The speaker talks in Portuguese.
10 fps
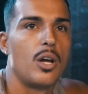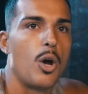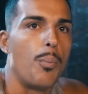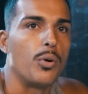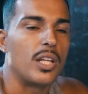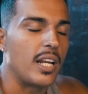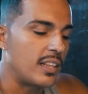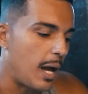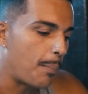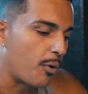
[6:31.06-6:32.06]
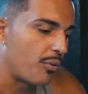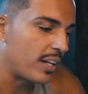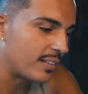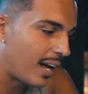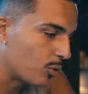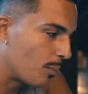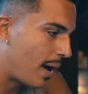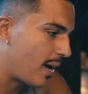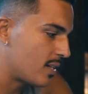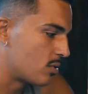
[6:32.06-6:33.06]
eu poderia ter aproveitado
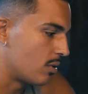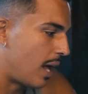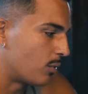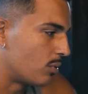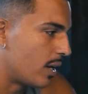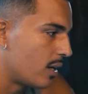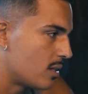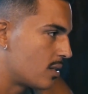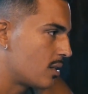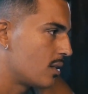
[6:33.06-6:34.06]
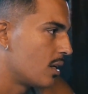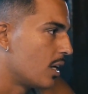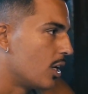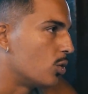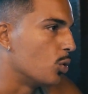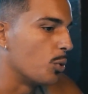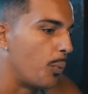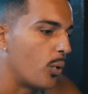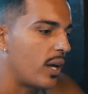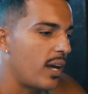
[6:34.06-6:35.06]
mais do lado deles e tudo,
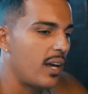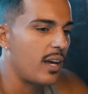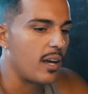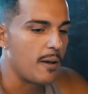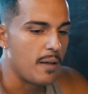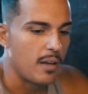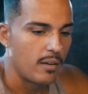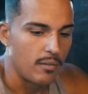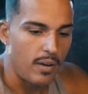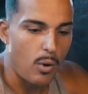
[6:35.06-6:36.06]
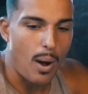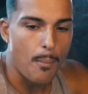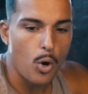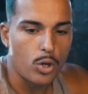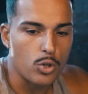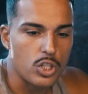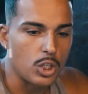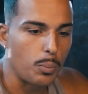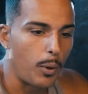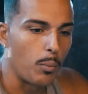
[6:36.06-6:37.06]
porque véio, o amor que eu
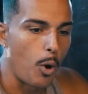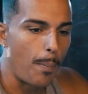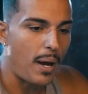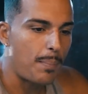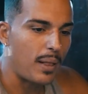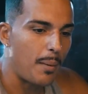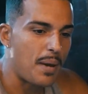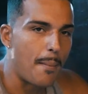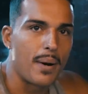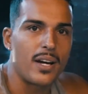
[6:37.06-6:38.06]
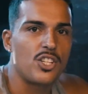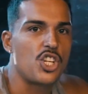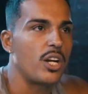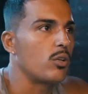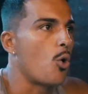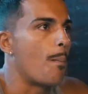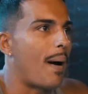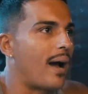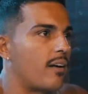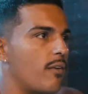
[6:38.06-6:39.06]
sinto pelo meu pai e pela minha mãe, dinheiro nenhum
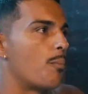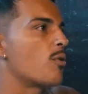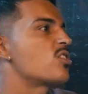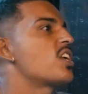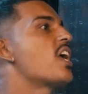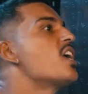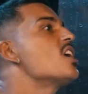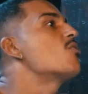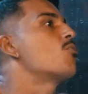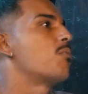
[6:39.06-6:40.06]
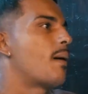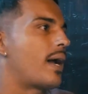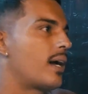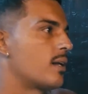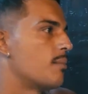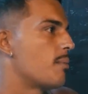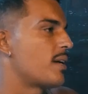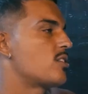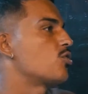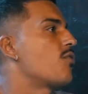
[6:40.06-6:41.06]
paga, velho. Eu posso ser rico pra caramba,
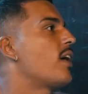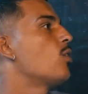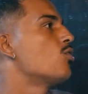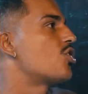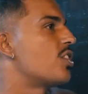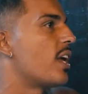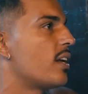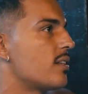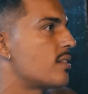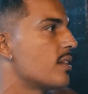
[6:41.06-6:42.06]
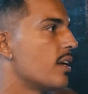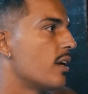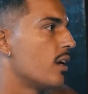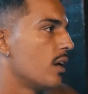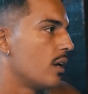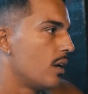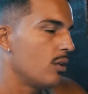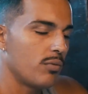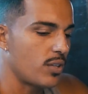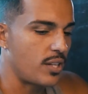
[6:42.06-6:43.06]
mas se eu estiver longe deles,
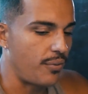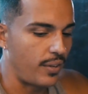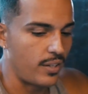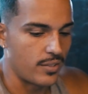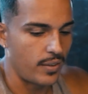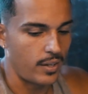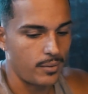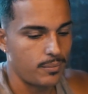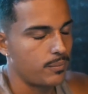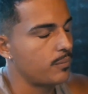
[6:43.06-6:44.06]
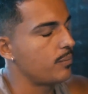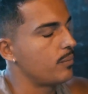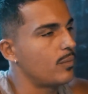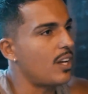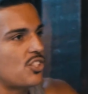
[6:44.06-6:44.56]
eu não vou ser feliz, velho. Não